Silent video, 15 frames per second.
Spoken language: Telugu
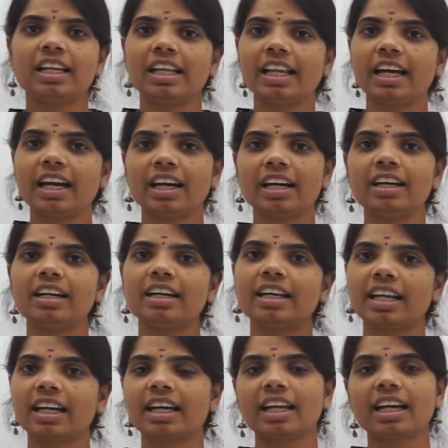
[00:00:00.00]
ఇలా
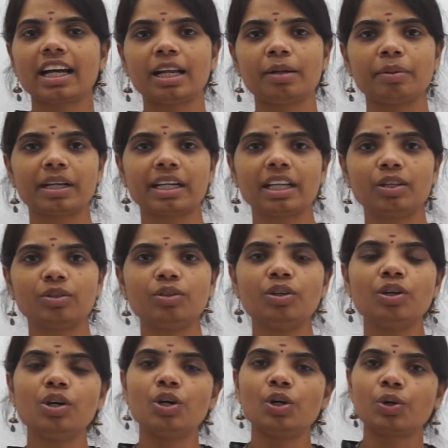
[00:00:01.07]
రకరకాల బట్టలు
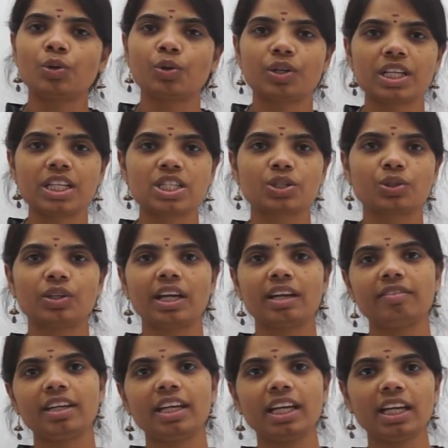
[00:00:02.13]

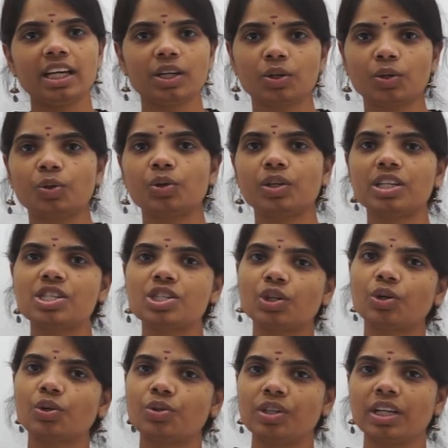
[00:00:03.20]
కుట్టించుకునేవి
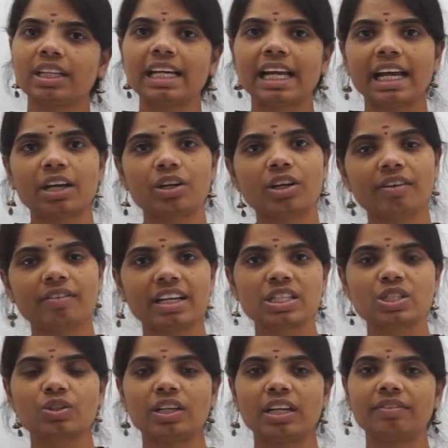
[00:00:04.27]
కుట్టించుకోకుండా తయారుగా
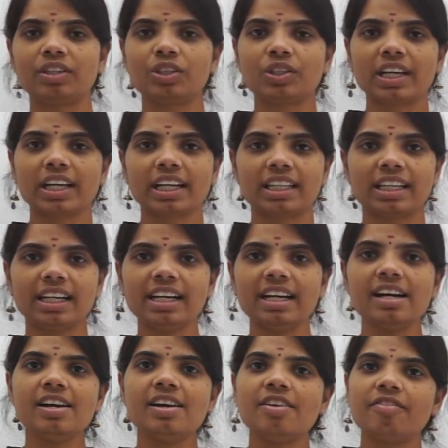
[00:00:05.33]
వేసుకునేవి ఉంటాయి కదా
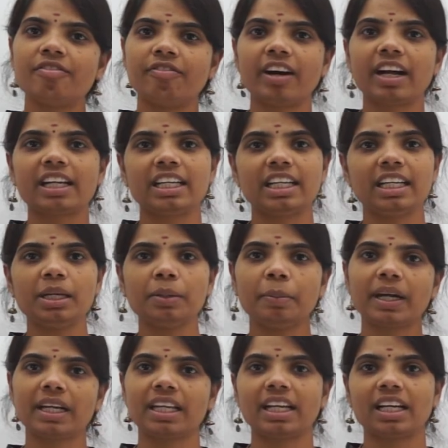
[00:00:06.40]
వాటిని
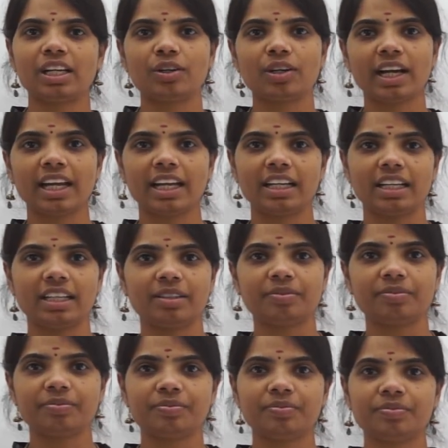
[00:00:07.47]
పట్టికలో రాయండి
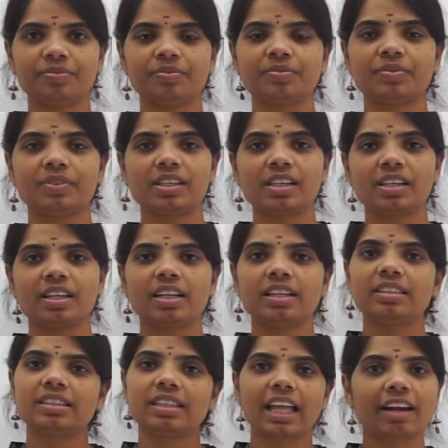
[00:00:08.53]

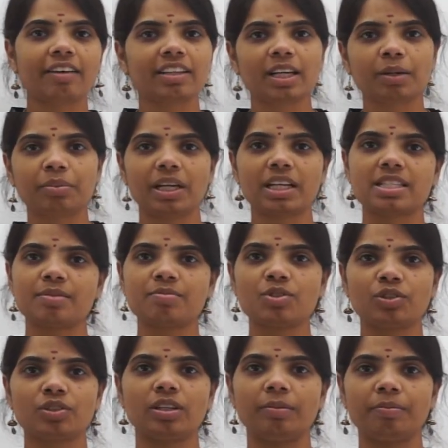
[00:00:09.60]
తర్వాత అభ్యాసం
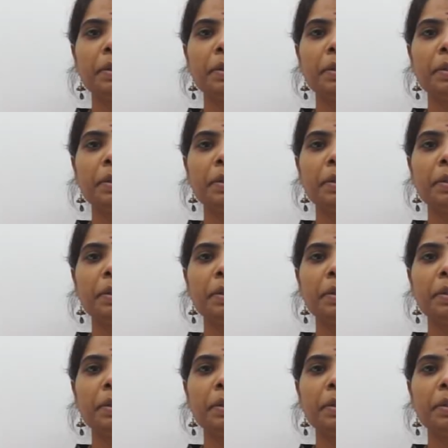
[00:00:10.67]
చూద్దాం